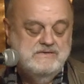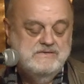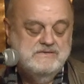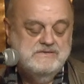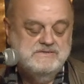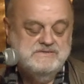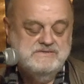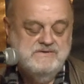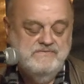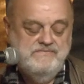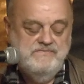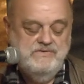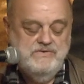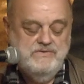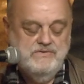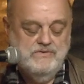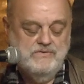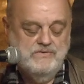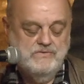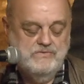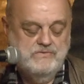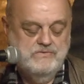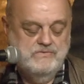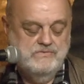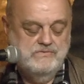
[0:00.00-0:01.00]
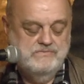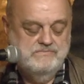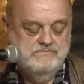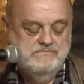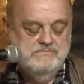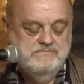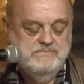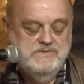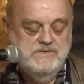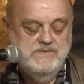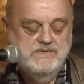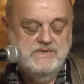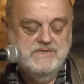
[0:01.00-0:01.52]
Z wyroku
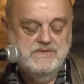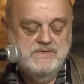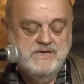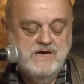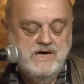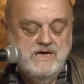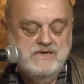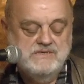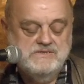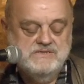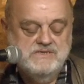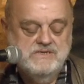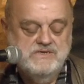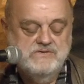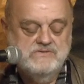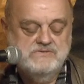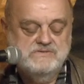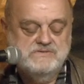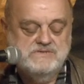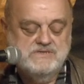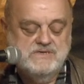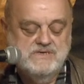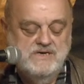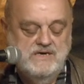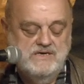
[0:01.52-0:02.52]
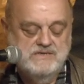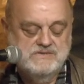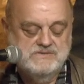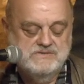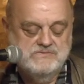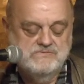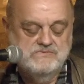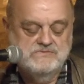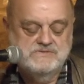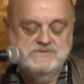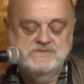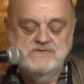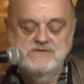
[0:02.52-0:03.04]
i kniazia
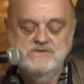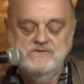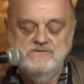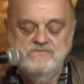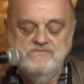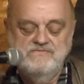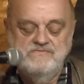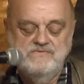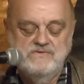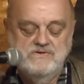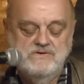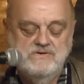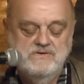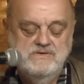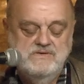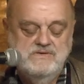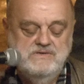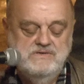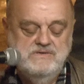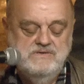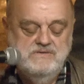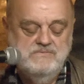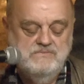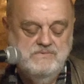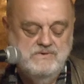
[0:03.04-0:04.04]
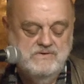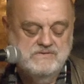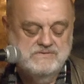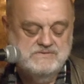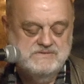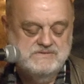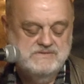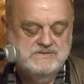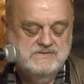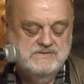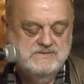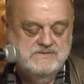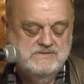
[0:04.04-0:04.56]
rozkazu, z jego woli i
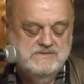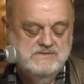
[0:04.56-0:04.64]
mocy –